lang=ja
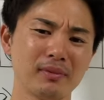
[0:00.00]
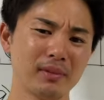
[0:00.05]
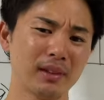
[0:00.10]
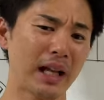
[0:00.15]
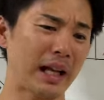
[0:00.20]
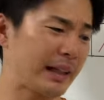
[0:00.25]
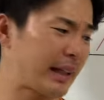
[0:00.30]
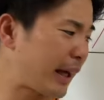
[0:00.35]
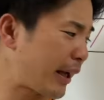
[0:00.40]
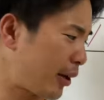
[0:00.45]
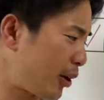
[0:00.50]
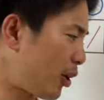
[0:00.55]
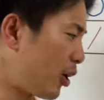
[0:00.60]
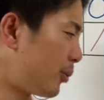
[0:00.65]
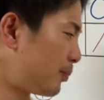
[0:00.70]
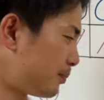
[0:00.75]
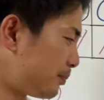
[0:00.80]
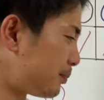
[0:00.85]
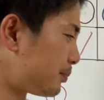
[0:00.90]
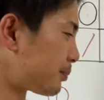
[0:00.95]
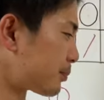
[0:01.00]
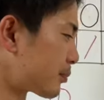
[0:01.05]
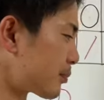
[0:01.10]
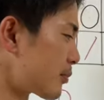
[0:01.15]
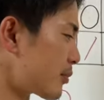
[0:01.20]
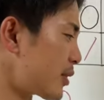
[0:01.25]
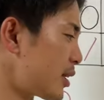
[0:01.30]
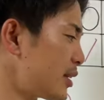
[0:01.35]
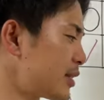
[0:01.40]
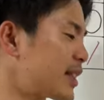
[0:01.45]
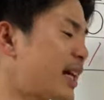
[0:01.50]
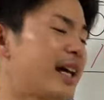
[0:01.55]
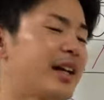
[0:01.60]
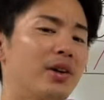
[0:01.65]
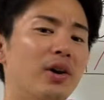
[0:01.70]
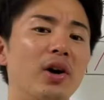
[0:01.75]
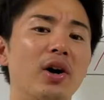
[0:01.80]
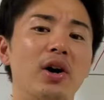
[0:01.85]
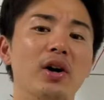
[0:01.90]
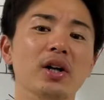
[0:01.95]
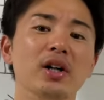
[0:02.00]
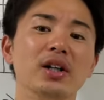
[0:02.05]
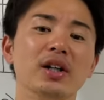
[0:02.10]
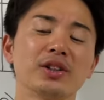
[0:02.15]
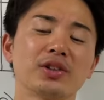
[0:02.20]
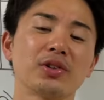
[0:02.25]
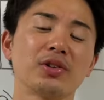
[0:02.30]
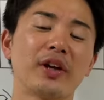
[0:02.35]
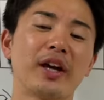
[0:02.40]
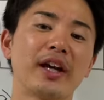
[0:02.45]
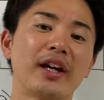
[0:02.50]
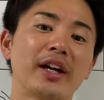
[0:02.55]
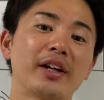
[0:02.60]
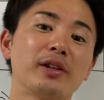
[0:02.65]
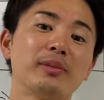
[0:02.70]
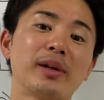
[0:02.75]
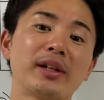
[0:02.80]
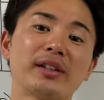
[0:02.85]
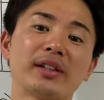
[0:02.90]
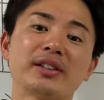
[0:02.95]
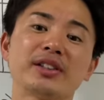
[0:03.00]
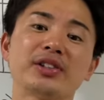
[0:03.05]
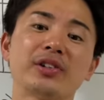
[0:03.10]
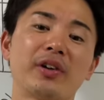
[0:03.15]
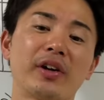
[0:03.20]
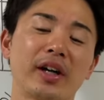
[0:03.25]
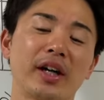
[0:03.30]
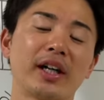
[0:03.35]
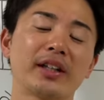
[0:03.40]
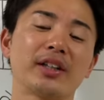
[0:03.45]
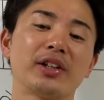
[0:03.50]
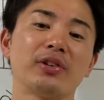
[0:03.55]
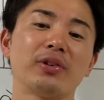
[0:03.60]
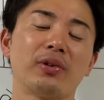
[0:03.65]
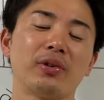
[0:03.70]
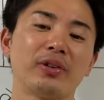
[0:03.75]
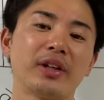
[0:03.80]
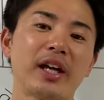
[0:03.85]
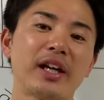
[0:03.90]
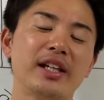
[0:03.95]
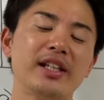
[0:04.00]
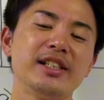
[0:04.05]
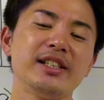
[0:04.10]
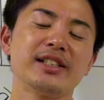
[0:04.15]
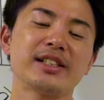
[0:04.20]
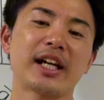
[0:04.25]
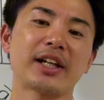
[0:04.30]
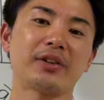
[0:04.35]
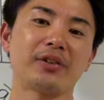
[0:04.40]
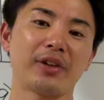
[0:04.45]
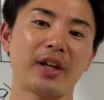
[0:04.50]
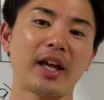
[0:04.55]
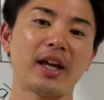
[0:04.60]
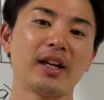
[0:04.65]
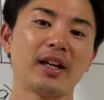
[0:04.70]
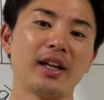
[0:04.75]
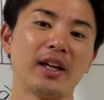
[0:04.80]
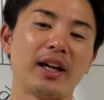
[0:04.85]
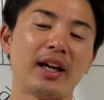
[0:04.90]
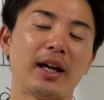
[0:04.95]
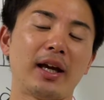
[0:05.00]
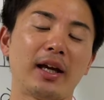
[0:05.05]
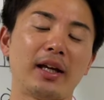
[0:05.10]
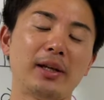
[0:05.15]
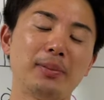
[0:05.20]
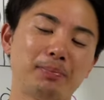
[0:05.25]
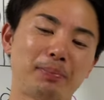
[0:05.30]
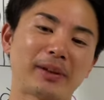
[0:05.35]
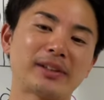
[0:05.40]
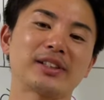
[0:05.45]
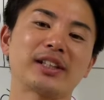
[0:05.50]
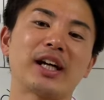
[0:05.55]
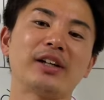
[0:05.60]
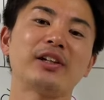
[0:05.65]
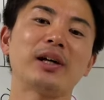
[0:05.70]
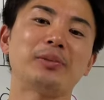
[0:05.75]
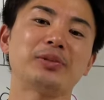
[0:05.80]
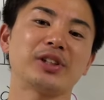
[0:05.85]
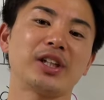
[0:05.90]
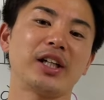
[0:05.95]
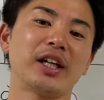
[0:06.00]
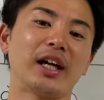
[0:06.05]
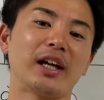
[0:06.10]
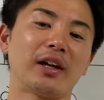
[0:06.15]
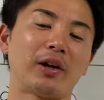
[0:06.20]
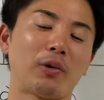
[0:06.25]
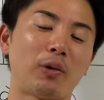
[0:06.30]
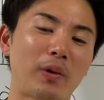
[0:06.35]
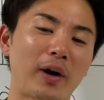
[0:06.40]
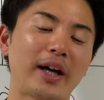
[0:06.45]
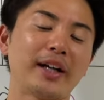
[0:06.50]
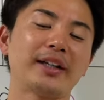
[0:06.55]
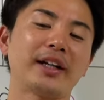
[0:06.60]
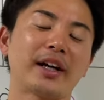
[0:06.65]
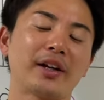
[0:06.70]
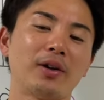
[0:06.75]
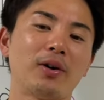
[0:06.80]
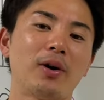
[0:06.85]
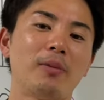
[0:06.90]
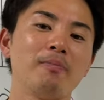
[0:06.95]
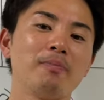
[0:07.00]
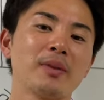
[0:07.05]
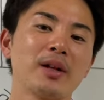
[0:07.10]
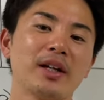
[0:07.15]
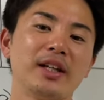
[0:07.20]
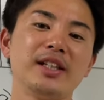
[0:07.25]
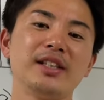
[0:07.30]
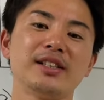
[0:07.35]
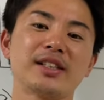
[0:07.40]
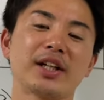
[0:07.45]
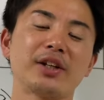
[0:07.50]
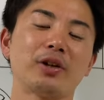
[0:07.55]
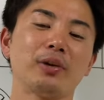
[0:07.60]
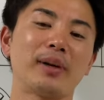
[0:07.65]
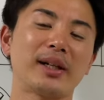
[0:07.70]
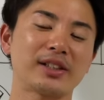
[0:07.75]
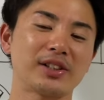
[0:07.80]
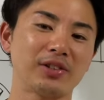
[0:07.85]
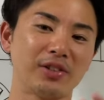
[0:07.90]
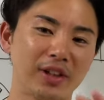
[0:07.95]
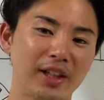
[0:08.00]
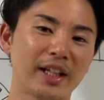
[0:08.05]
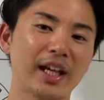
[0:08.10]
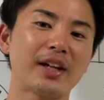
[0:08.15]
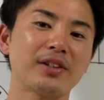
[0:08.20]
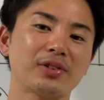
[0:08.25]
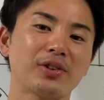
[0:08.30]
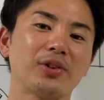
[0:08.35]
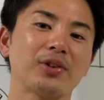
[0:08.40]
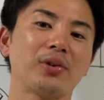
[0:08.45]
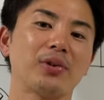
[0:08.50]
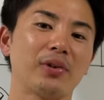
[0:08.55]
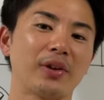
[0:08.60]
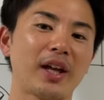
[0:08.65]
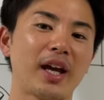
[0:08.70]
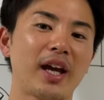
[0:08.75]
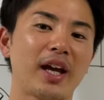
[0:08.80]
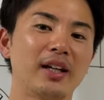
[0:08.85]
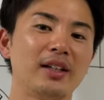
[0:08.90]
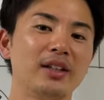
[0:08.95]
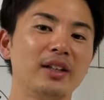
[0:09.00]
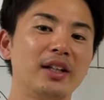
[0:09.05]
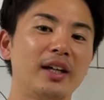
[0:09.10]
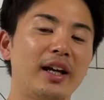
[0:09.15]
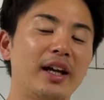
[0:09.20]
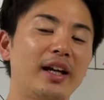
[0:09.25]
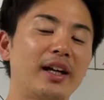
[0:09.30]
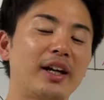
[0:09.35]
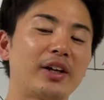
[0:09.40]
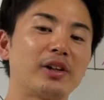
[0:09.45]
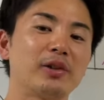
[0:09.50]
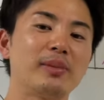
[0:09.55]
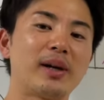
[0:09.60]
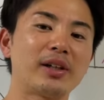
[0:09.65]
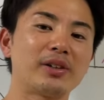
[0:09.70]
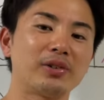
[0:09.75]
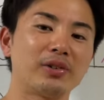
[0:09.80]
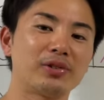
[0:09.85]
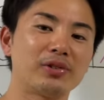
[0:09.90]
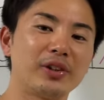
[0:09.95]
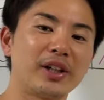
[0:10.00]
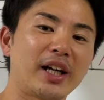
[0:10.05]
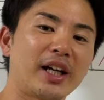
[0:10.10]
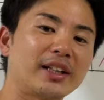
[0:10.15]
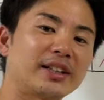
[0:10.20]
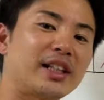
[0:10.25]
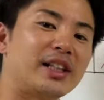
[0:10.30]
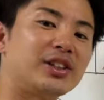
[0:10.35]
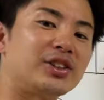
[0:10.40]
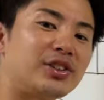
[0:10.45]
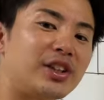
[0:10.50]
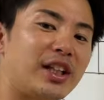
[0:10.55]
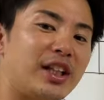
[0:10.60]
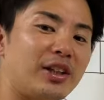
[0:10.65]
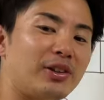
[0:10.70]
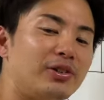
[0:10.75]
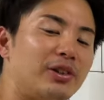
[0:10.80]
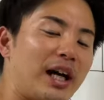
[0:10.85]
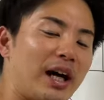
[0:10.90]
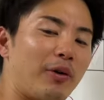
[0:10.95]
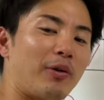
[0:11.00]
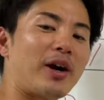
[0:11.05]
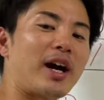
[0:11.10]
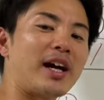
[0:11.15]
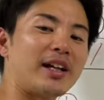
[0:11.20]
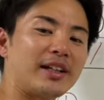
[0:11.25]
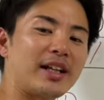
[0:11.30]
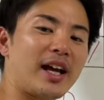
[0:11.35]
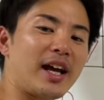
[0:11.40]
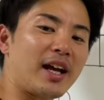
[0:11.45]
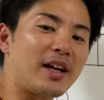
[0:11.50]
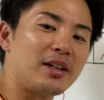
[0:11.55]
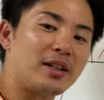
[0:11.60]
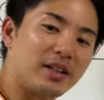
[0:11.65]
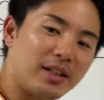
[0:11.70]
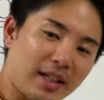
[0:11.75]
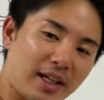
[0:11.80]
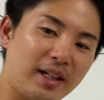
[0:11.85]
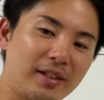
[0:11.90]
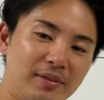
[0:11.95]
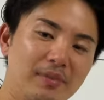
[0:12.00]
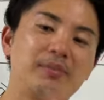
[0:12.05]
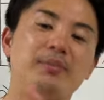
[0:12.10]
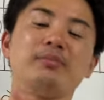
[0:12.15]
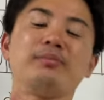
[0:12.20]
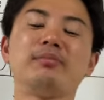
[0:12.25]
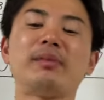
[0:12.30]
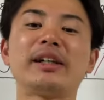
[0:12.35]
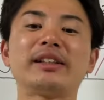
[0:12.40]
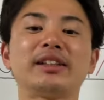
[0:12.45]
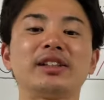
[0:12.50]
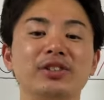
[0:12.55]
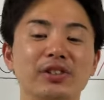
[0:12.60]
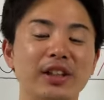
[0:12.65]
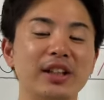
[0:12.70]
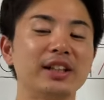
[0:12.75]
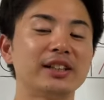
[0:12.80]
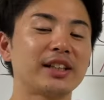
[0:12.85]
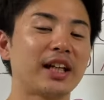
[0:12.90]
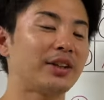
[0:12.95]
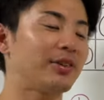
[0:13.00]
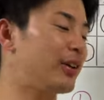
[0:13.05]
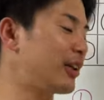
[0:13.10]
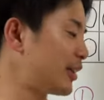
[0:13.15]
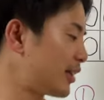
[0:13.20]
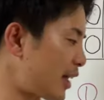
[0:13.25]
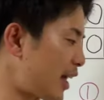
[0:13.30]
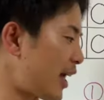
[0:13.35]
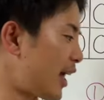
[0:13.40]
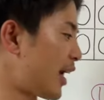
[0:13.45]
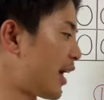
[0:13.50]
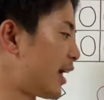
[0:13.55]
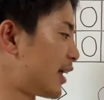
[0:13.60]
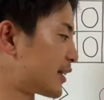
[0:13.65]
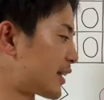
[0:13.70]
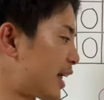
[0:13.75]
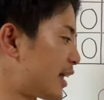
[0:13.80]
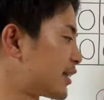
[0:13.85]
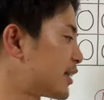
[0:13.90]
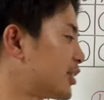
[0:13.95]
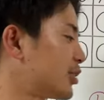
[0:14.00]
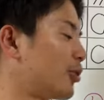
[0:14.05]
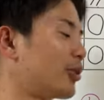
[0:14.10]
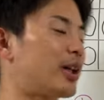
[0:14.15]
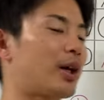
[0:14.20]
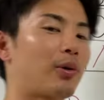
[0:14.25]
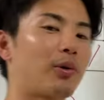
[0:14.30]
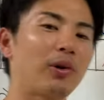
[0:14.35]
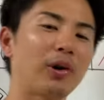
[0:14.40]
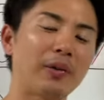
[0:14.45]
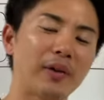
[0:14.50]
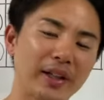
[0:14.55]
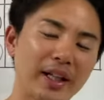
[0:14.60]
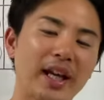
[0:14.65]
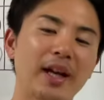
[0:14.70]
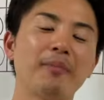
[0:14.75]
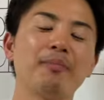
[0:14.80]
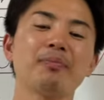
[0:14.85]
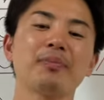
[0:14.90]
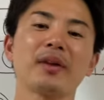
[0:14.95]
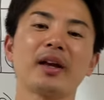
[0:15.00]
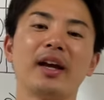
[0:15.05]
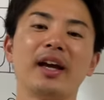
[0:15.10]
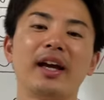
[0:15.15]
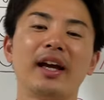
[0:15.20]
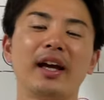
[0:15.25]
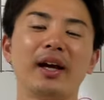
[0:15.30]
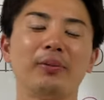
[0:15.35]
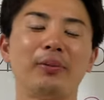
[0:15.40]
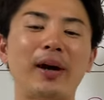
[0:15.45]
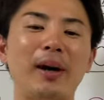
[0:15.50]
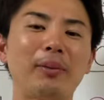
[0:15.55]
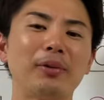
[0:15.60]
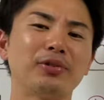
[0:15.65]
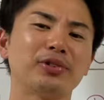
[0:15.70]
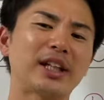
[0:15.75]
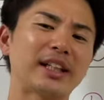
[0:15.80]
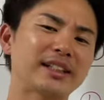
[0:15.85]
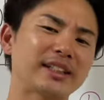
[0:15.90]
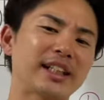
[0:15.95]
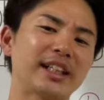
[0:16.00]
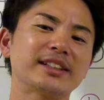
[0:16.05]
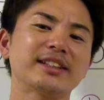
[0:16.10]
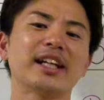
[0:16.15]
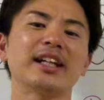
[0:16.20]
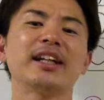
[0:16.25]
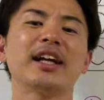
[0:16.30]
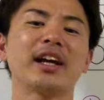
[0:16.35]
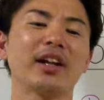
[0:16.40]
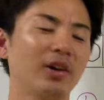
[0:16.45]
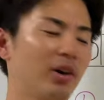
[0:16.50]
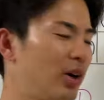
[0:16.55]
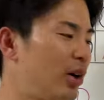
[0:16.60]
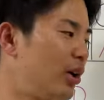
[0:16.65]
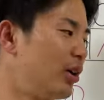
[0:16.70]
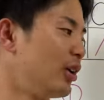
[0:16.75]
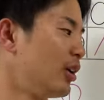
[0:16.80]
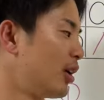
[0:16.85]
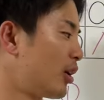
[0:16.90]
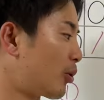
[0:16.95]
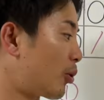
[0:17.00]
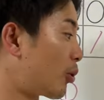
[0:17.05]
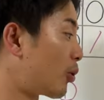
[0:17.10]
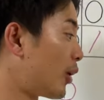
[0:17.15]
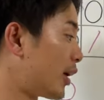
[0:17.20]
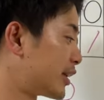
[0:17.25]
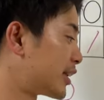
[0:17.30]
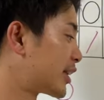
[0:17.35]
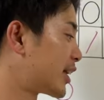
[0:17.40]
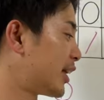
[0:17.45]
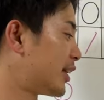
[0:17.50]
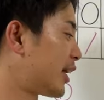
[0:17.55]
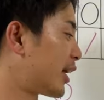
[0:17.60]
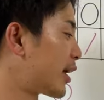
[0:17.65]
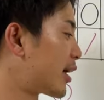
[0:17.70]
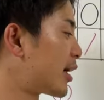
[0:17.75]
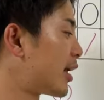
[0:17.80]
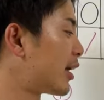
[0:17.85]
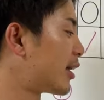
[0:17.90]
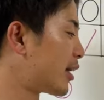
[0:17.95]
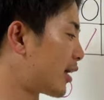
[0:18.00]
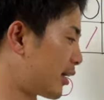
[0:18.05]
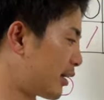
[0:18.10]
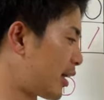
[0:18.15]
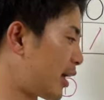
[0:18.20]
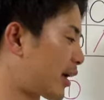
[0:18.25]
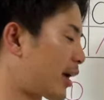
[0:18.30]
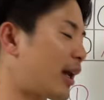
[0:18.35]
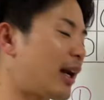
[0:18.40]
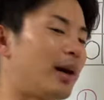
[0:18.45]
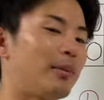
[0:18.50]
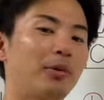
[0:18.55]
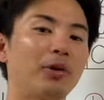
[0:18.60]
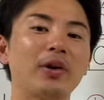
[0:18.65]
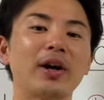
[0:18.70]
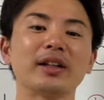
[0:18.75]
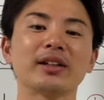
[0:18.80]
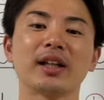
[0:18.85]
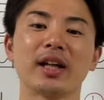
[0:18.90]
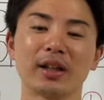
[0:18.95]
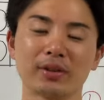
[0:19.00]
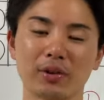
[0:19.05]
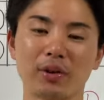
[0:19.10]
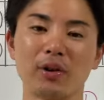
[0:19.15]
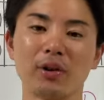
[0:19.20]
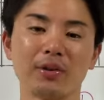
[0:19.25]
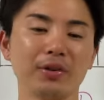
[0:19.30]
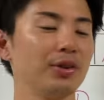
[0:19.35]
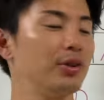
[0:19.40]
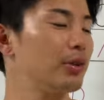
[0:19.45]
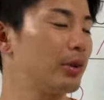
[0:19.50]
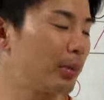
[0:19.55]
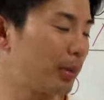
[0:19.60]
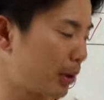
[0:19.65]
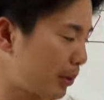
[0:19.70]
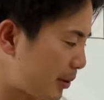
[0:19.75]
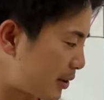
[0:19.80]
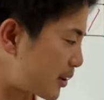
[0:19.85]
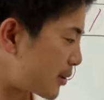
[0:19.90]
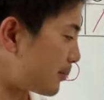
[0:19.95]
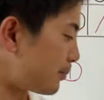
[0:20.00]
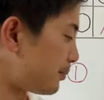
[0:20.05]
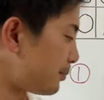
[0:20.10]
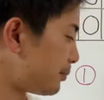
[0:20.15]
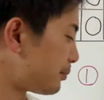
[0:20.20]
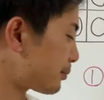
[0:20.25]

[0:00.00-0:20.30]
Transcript: なんだけど、最後、その変化球マークが強いからっていうところで、インサイドのね、えー、一発があるかもしれないけど、怖いんだけど、インサイドのまっすぐいけるというところで、変化球マークの栗原選手に裏を書いて、まっすぐインサイド行って、えー、三振取れた。これはね、えー、ファーブル2つ出したんだけど、ここはしっかり投げ切れてたんで、ケラーも良かったなというふうに思います。